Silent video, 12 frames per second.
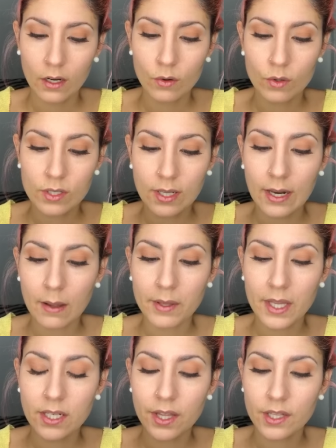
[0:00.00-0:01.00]
No es que la
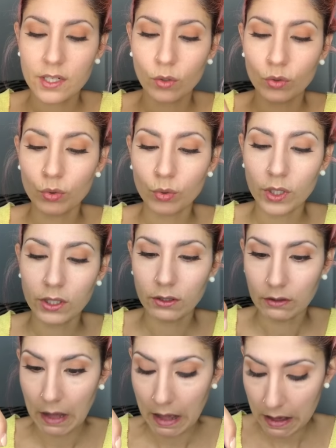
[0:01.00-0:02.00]
bella se hiciese con Turing.
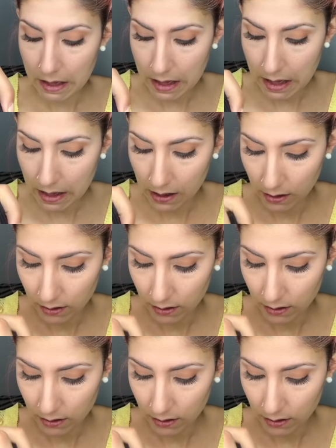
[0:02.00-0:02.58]
¡Ah!